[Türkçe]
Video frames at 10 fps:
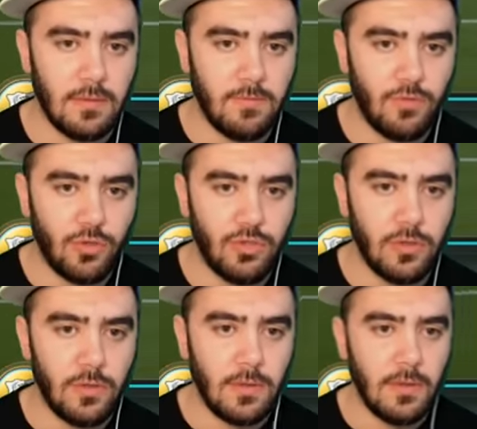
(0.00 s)
Vur.
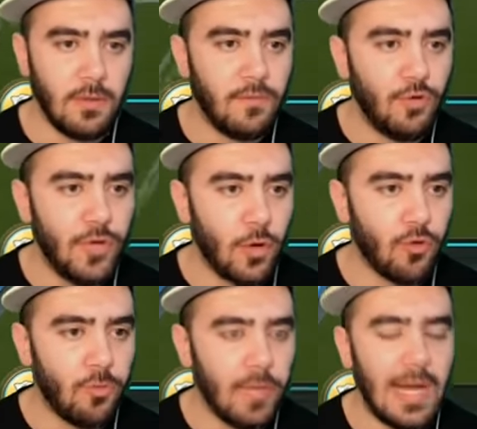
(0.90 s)
Vur
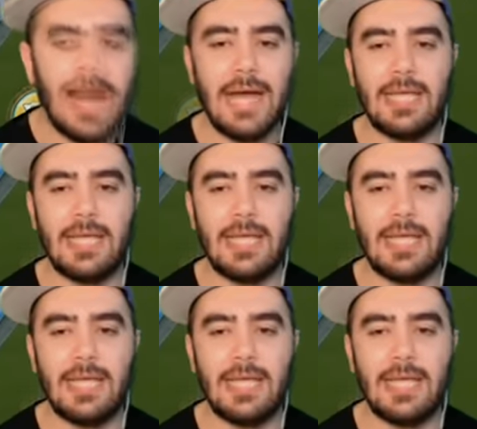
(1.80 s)
yavrum. Ah.